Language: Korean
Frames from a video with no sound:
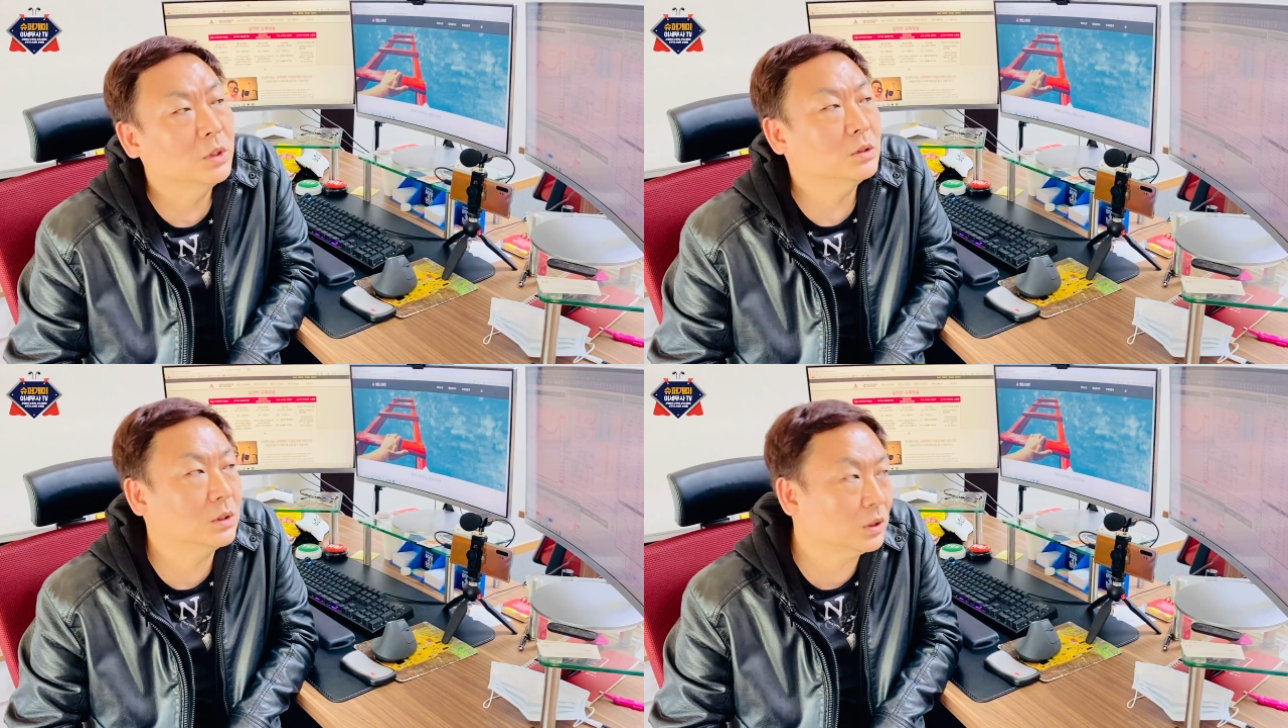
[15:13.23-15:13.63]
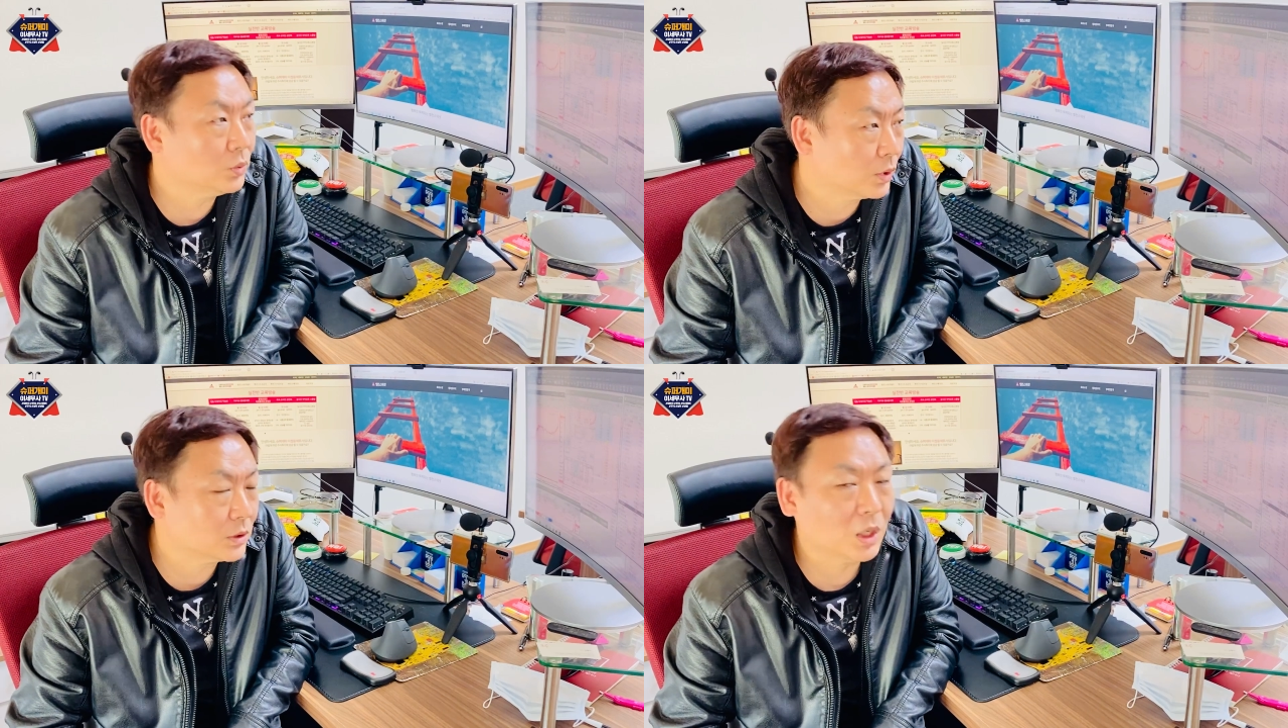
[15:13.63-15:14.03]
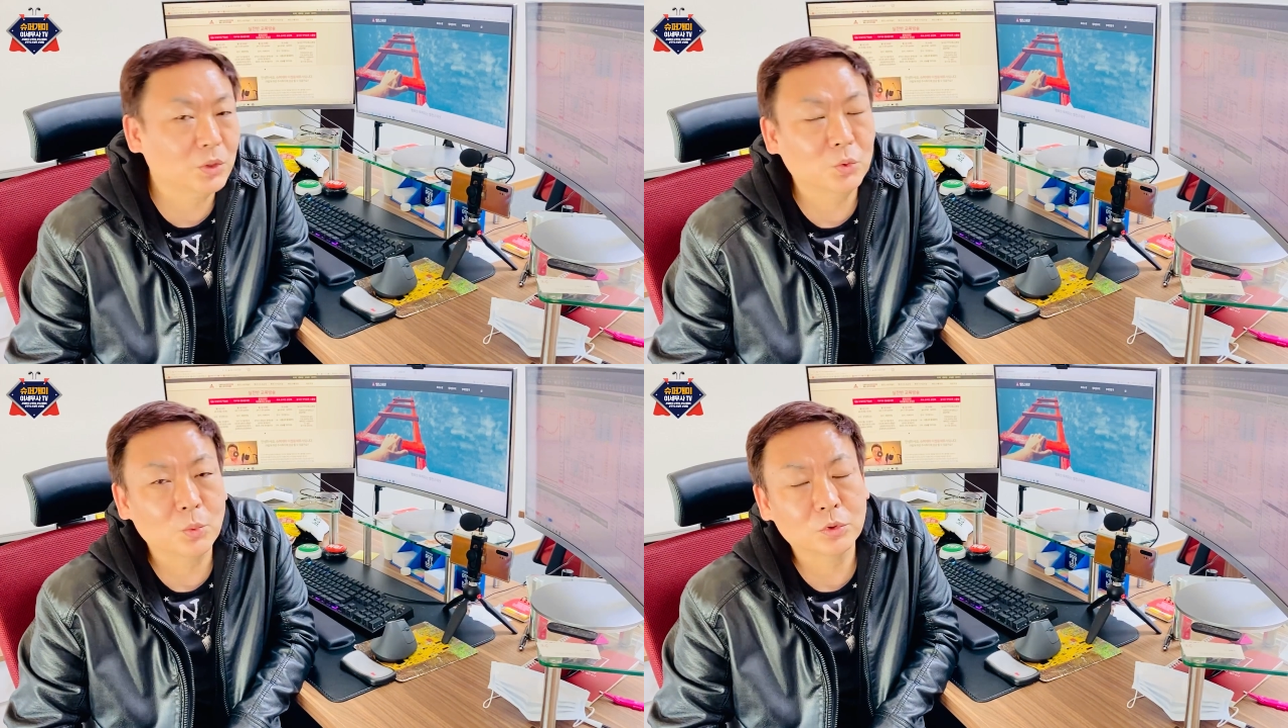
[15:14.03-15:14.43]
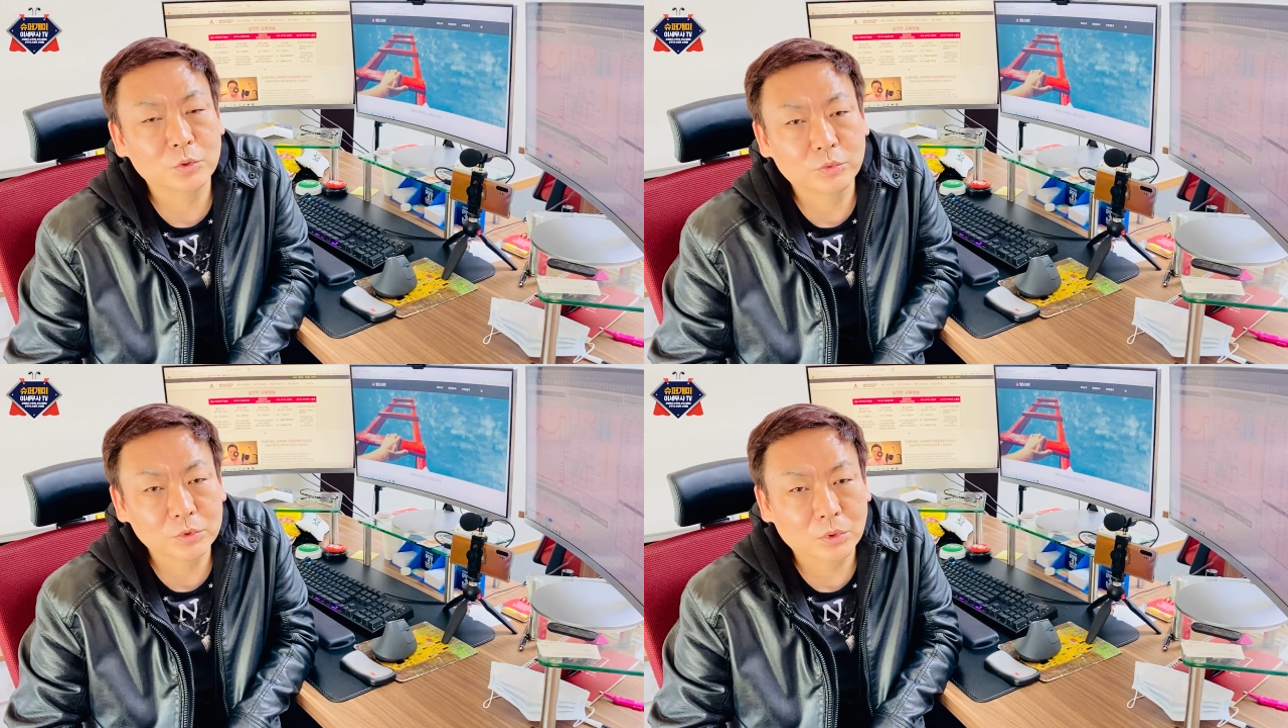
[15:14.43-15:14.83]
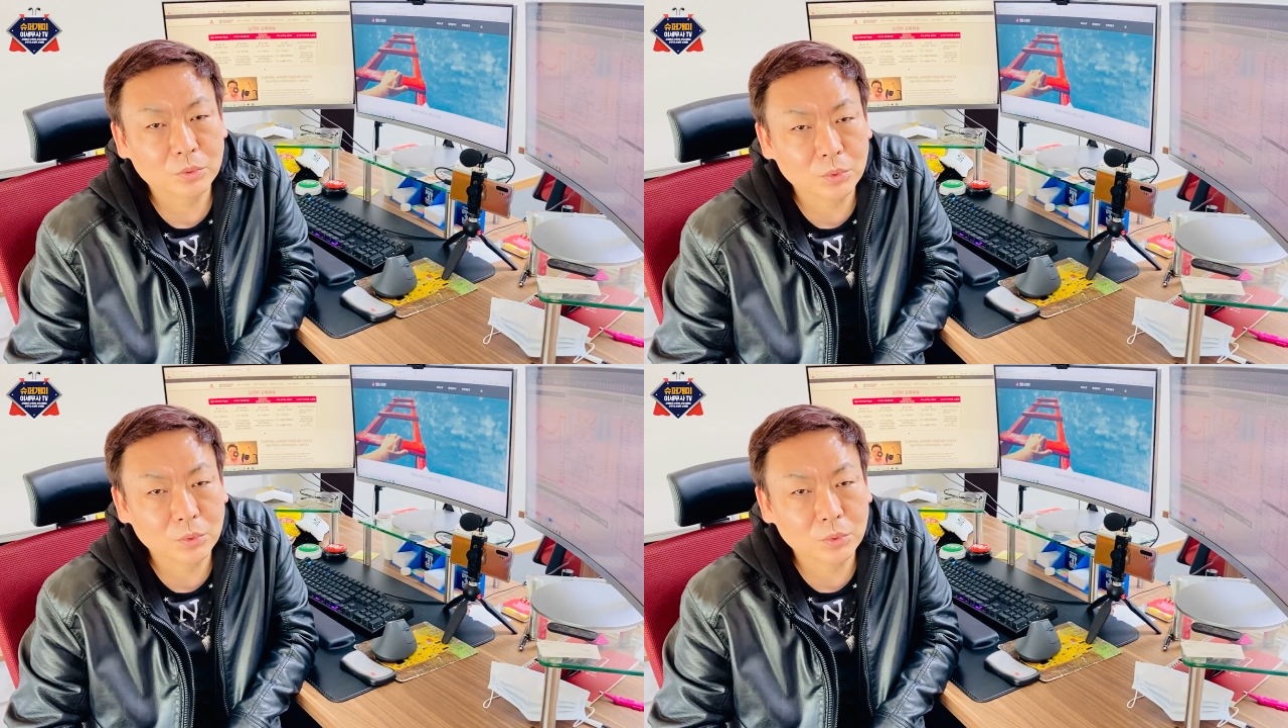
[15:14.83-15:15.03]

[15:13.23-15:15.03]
시가총액 상위 종목들 분석,